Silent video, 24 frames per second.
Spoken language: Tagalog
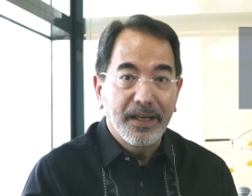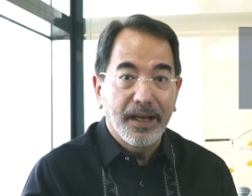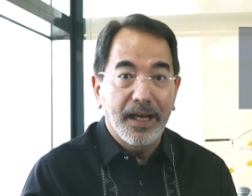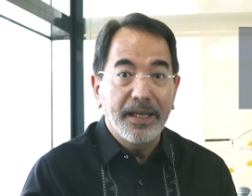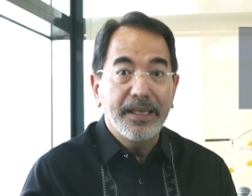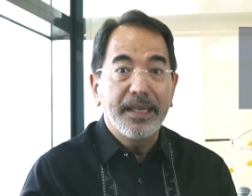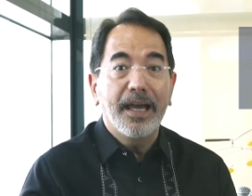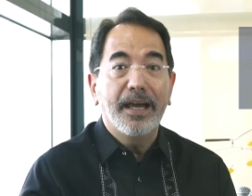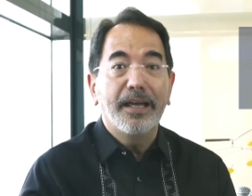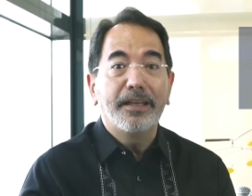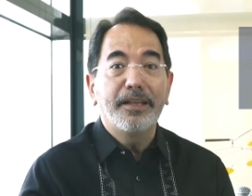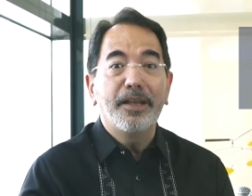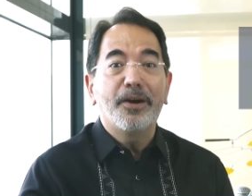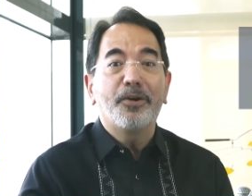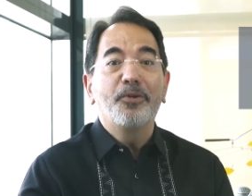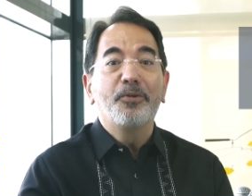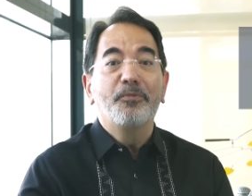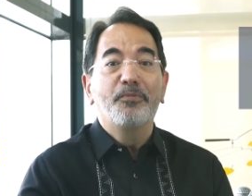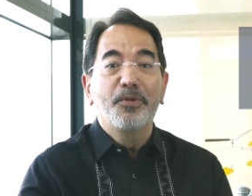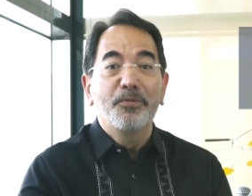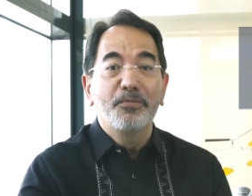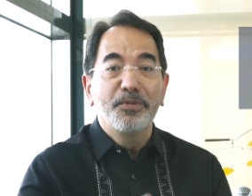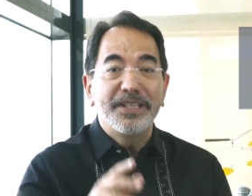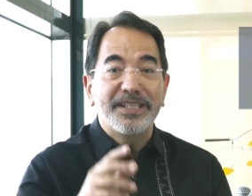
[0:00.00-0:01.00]
Kaya naku,
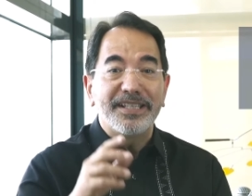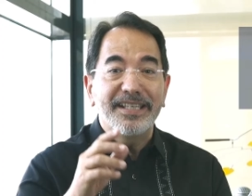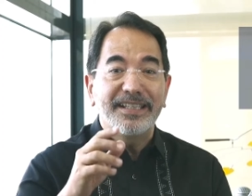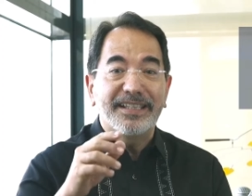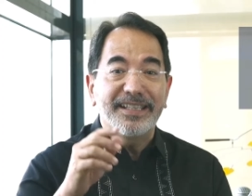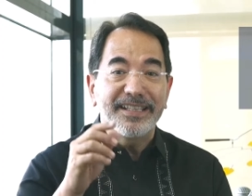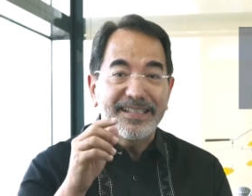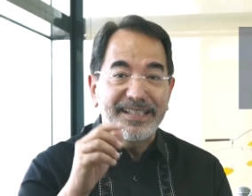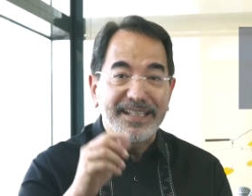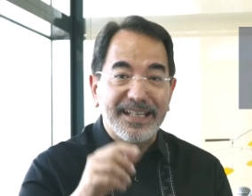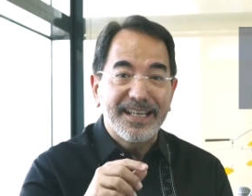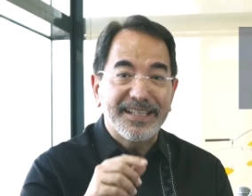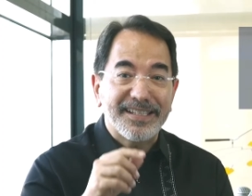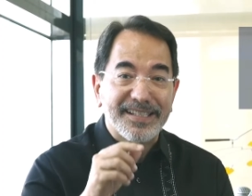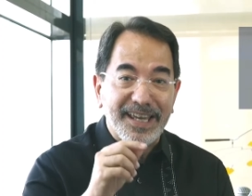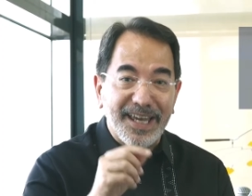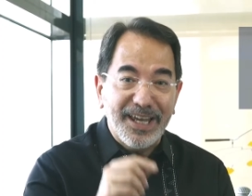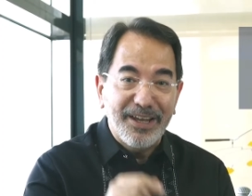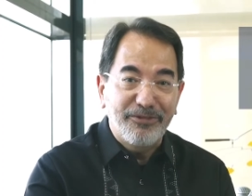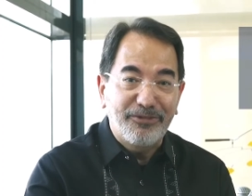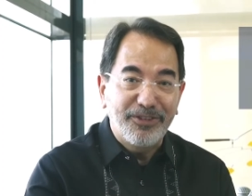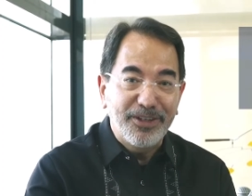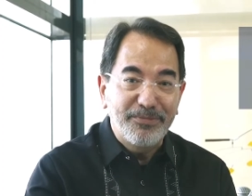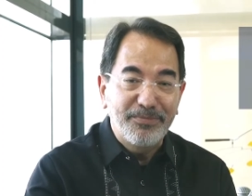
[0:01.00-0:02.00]
bumisita sila sa
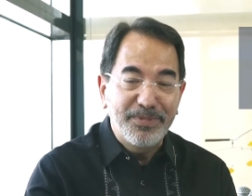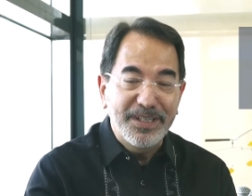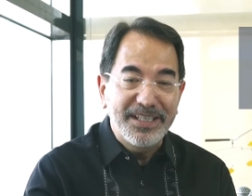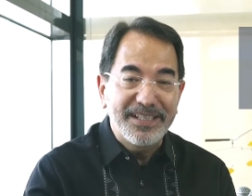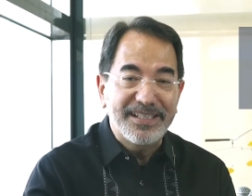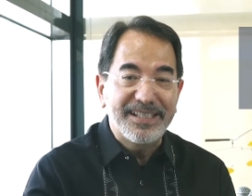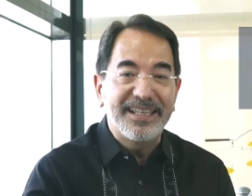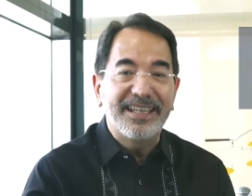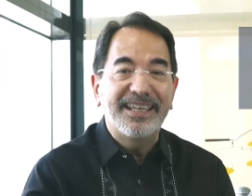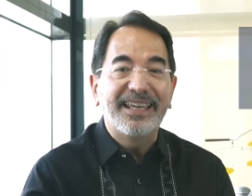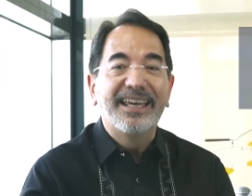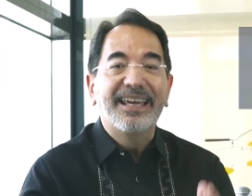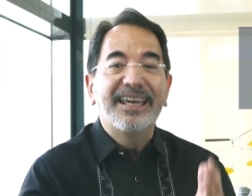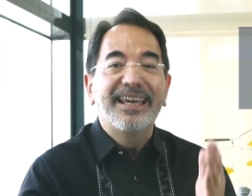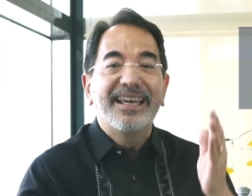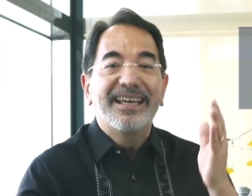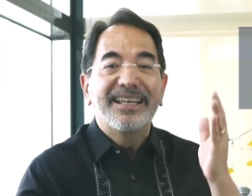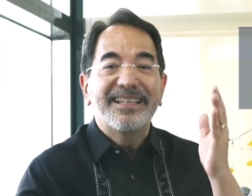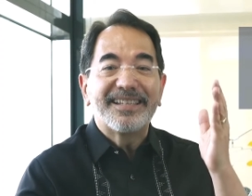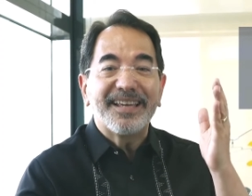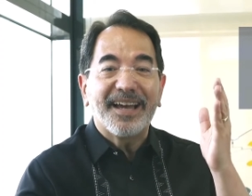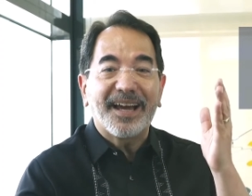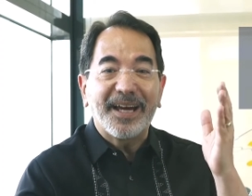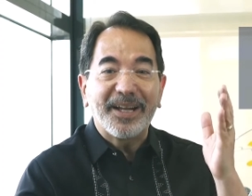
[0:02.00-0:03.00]
FEBC
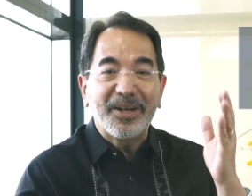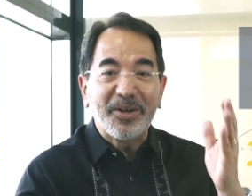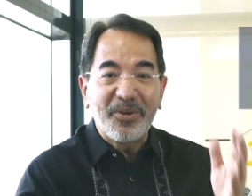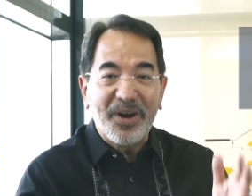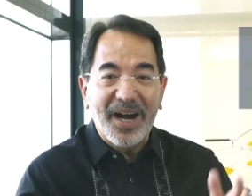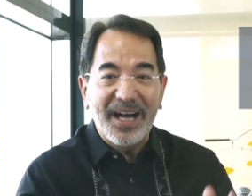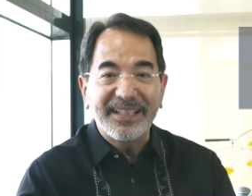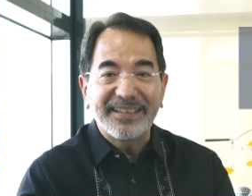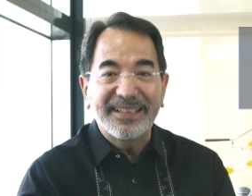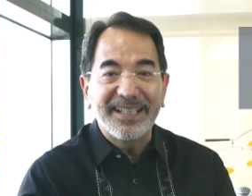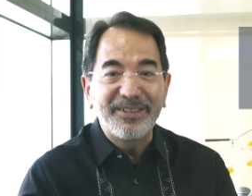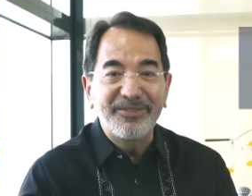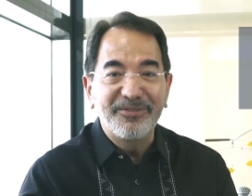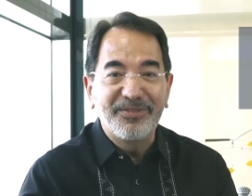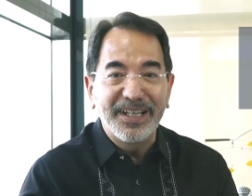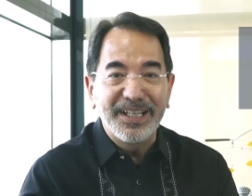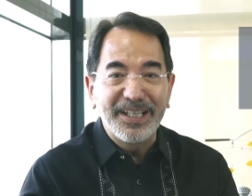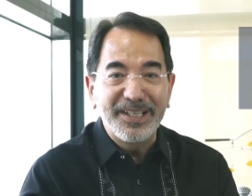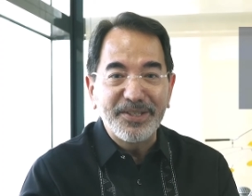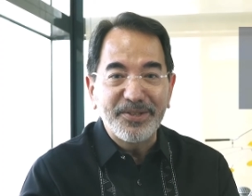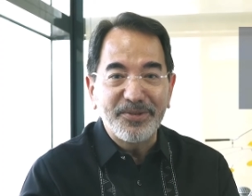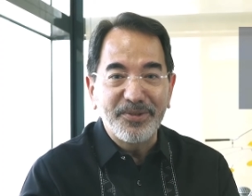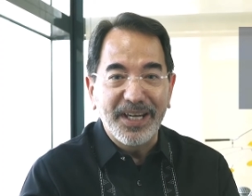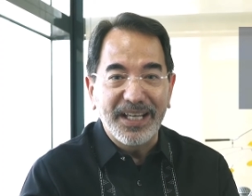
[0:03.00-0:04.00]
sa Karuhatan,
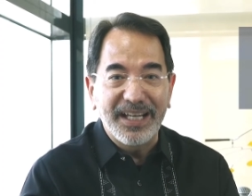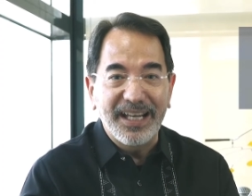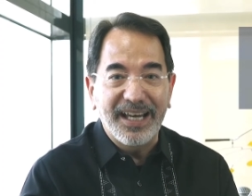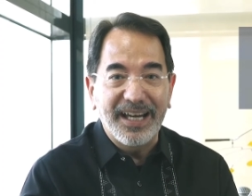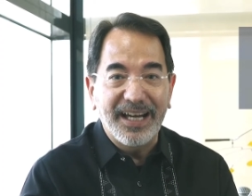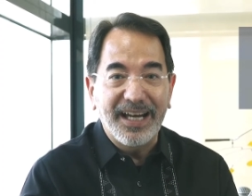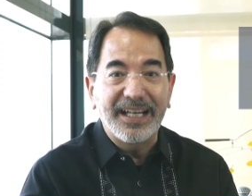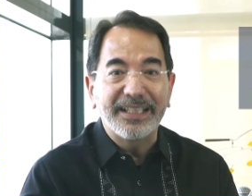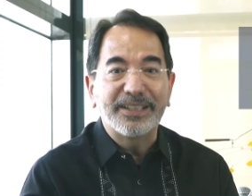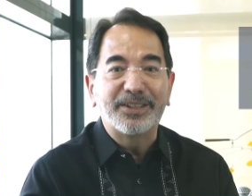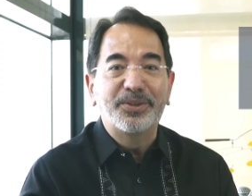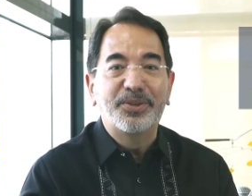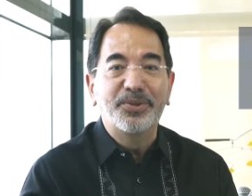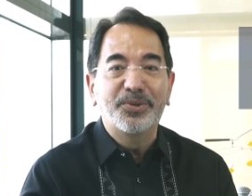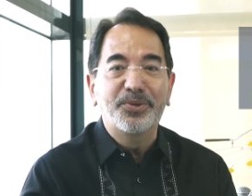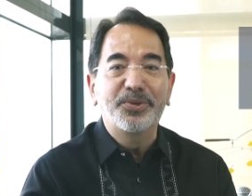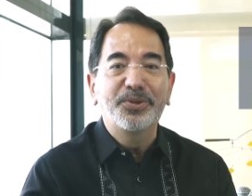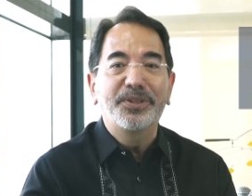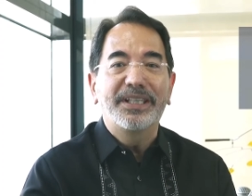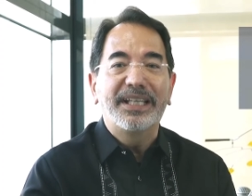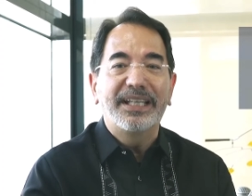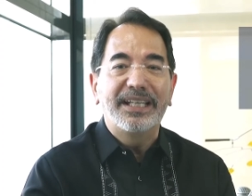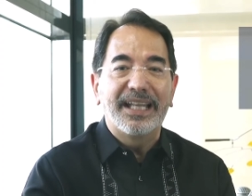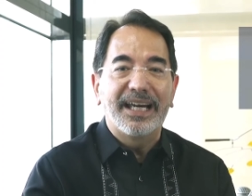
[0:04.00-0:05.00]
Valenzuela at
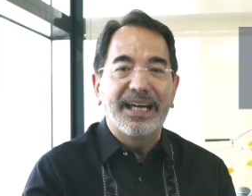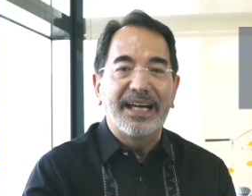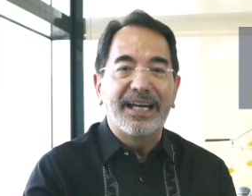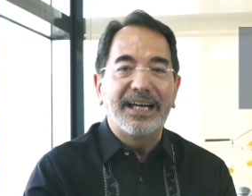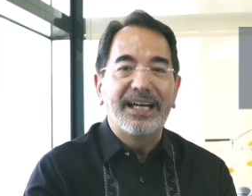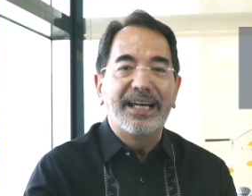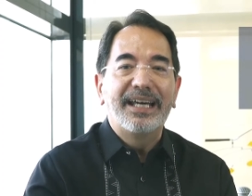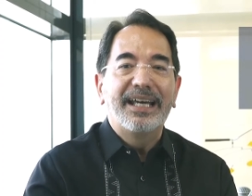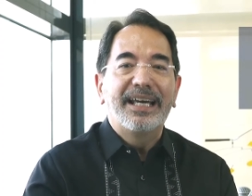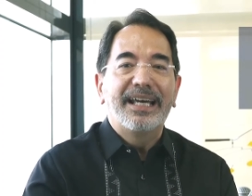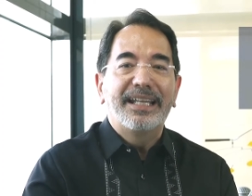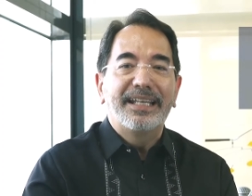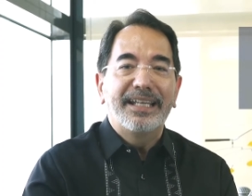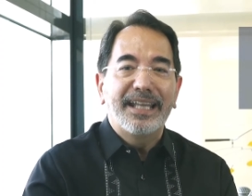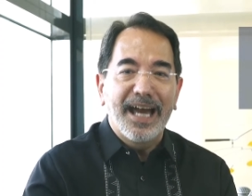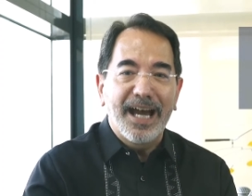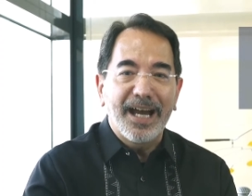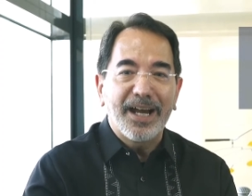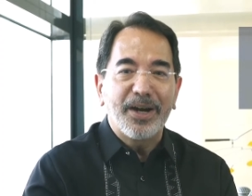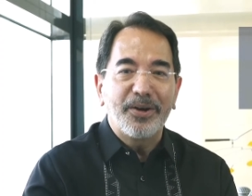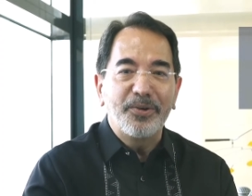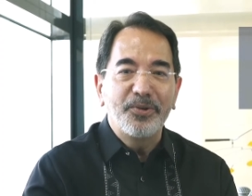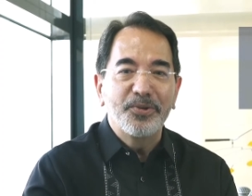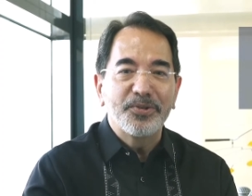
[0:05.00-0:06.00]
doon nila
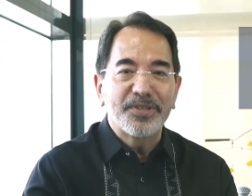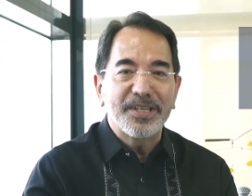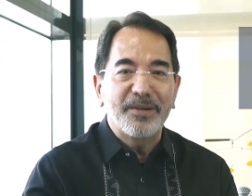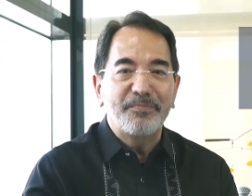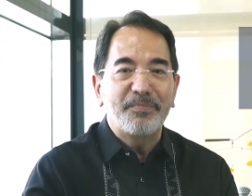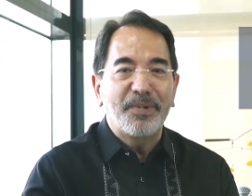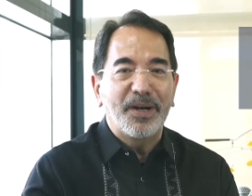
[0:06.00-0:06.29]
nakausap